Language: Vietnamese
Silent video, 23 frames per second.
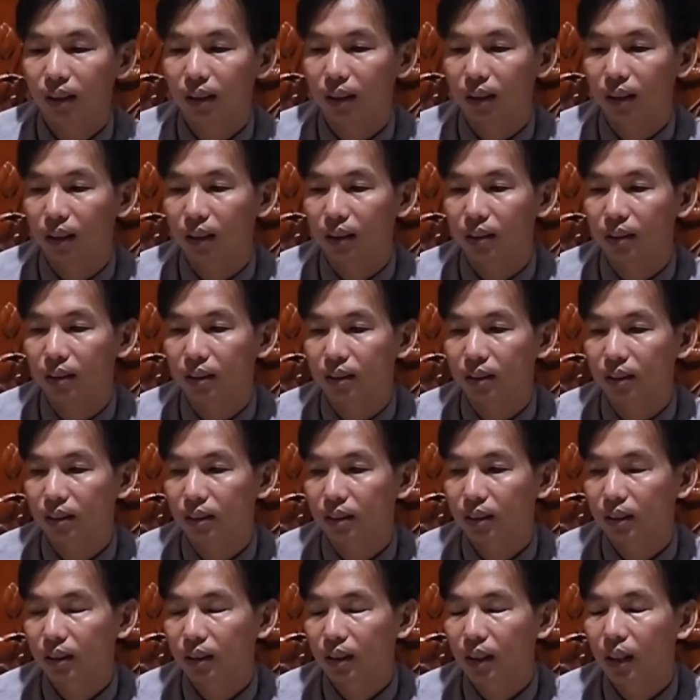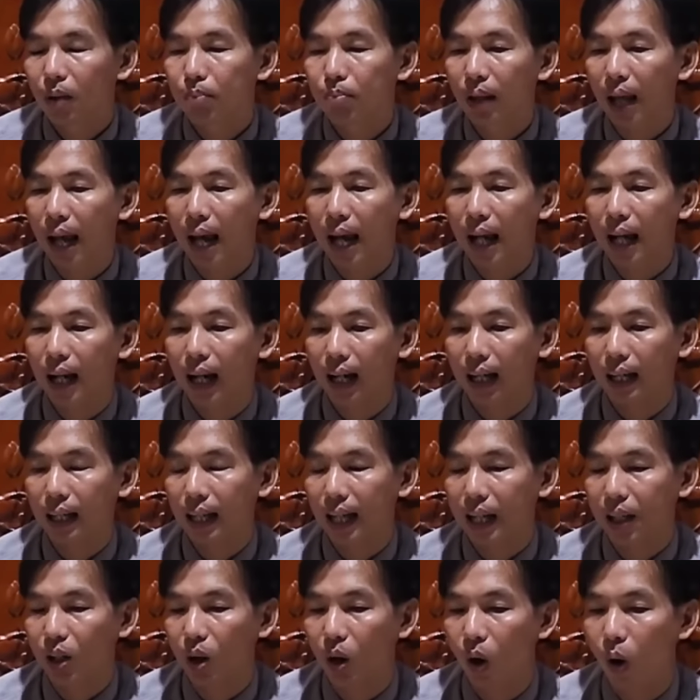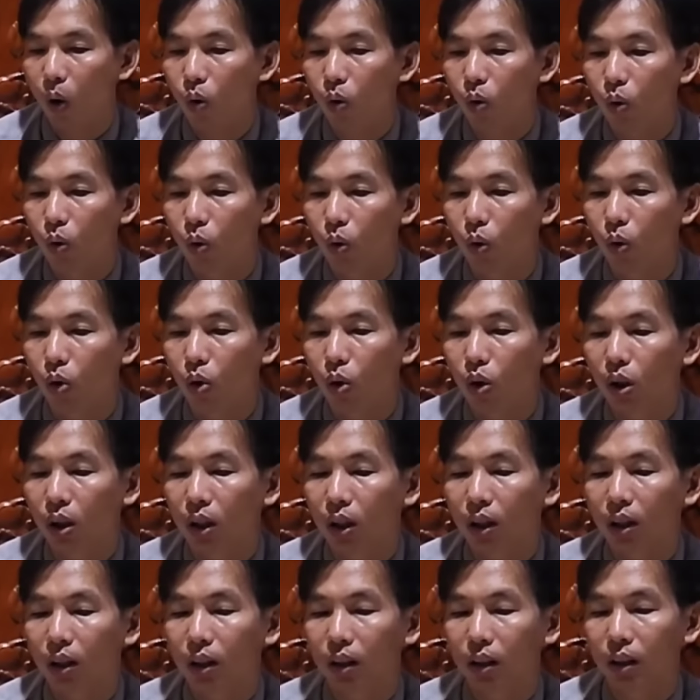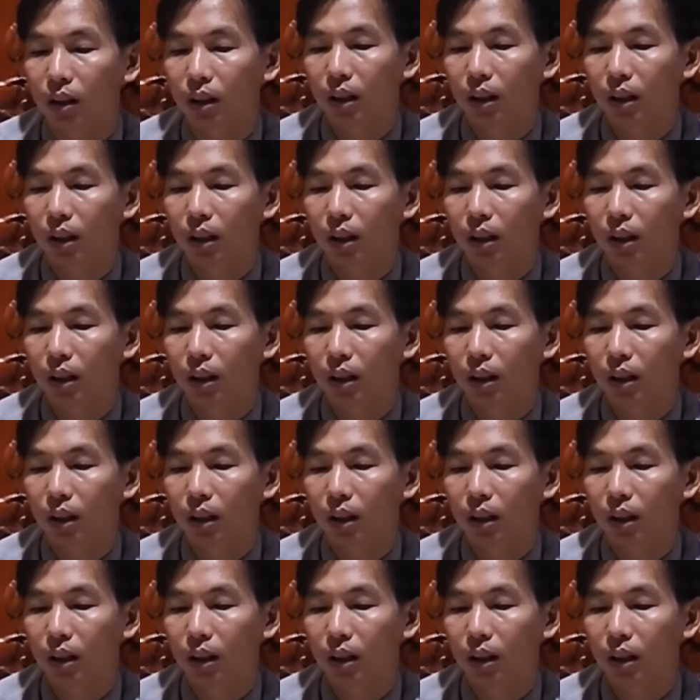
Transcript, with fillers: uh, hôm nay là cái ngày dỗ của